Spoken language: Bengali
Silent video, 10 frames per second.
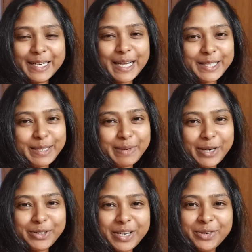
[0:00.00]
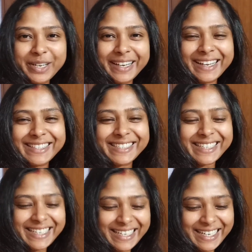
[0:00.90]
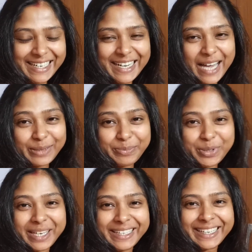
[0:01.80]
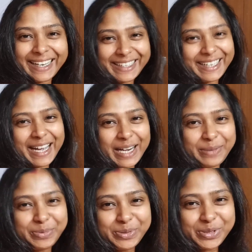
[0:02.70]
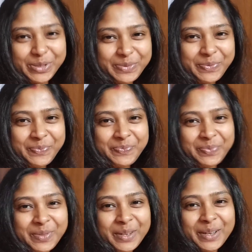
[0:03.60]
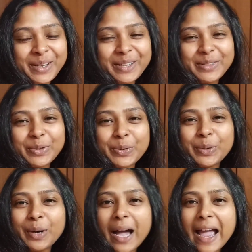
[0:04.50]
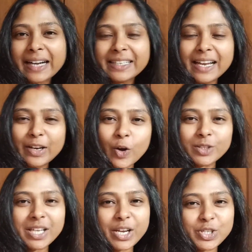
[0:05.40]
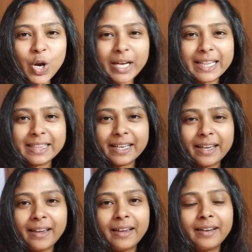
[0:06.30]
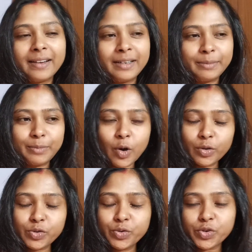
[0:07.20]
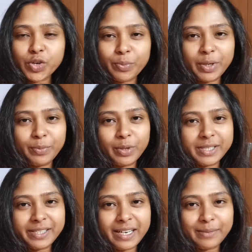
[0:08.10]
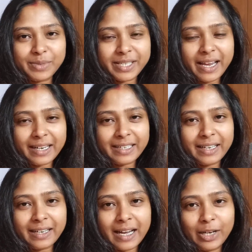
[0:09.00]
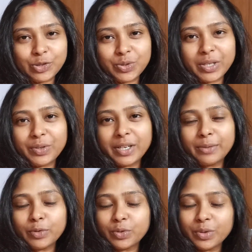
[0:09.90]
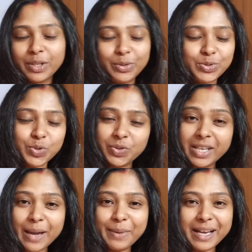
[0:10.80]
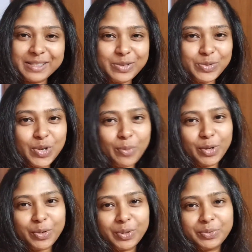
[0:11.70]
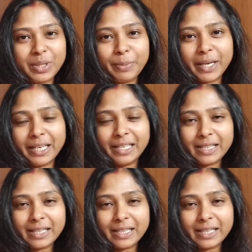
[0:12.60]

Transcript: রাত্রি বারোটা হয়ে গেছে রাত পোহালি কালকে কালী পুজো তো একটা কথা সকাল থেকে ব্লগ শুরুর সময় বলেছিলাম যে একটা আলোচনা করার মতো কিন্তু সত্যি আমি আজকেও সময় করে উঠতে পারিনি